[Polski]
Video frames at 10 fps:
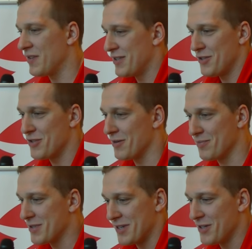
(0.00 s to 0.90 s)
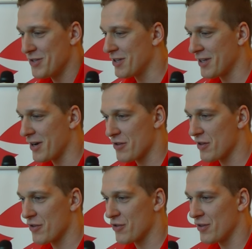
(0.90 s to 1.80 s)
fizycznie, psychicznie. Na
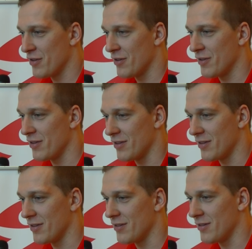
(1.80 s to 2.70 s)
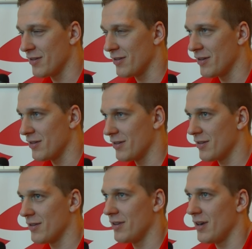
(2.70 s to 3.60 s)
razie jeszcze nie, nie,
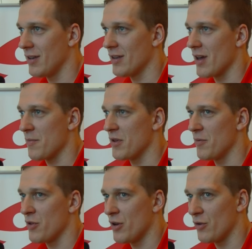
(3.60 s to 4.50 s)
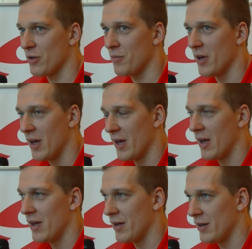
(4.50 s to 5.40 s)
nie tak jakby nie myślę o tym,
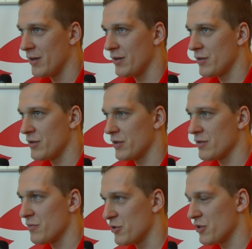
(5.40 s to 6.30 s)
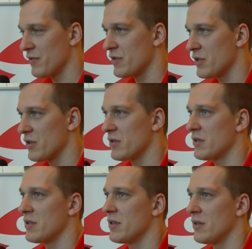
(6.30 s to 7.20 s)
e, że to są mistrzostwa, że to
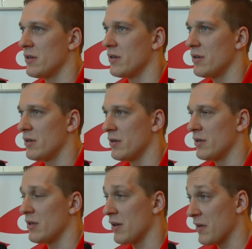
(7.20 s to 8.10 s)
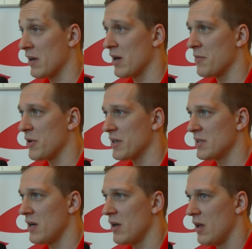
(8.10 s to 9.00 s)
jest e, tak wielka
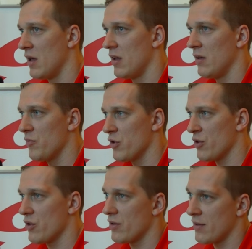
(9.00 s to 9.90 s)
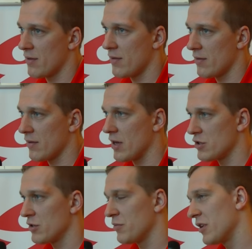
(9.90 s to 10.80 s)
impreza. Myślę, że z
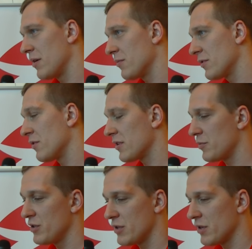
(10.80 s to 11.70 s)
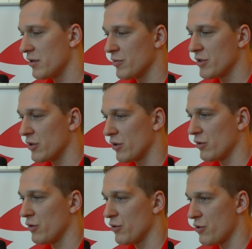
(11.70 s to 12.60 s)
każdym dniem coraz bliżej, gdzie będzie do
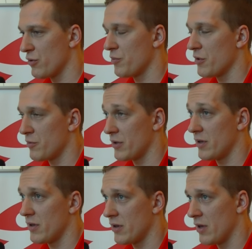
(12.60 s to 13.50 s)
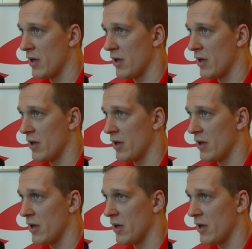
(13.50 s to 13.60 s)
tego dochodziło, dopiero będę